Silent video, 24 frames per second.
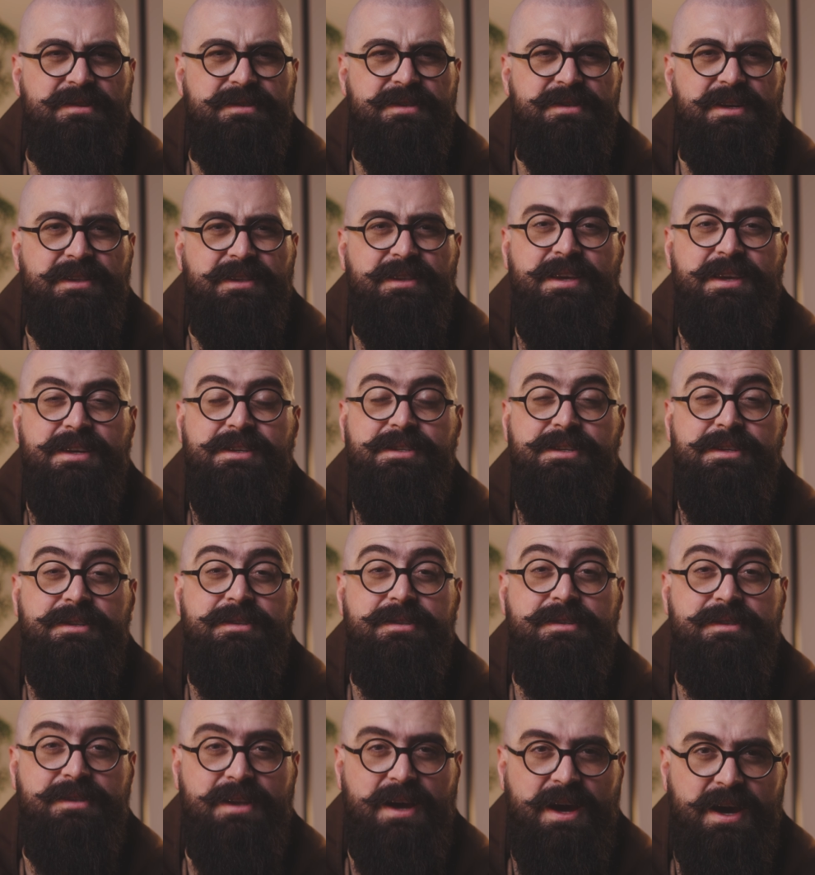Santa Edith
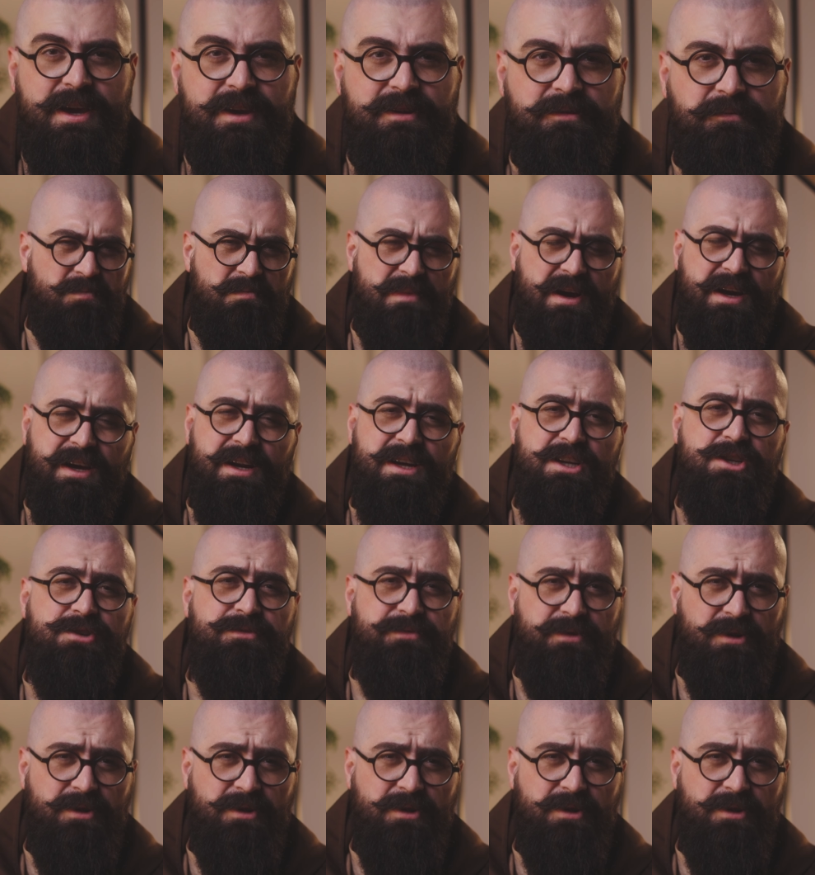Stein, uma grande